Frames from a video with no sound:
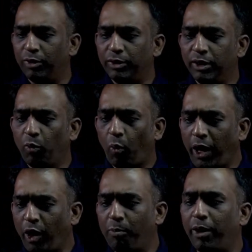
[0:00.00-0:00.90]
வந்து
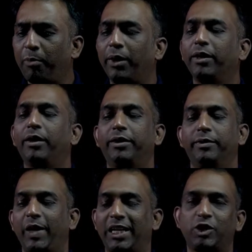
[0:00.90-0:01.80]
ஒய் காம்பனன்ட் மட்டும்தான் இருக்குது
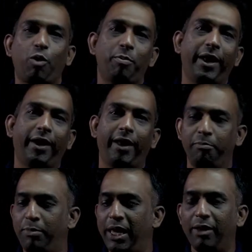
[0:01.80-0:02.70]
எக்ஸ் காம்பனண்ட்டே கிடையாது
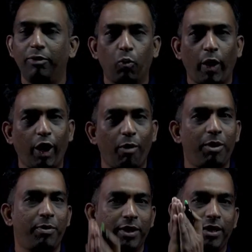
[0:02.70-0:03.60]
பிக்கு வந்து ஒய்
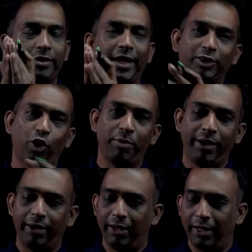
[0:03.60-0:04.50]
காம்பனன்ட் மட்டும் தான் இருக்குது எக்ஸ்
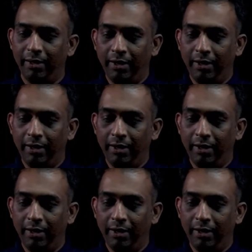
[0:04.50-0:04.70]
காம்பனன்ட் இல்லை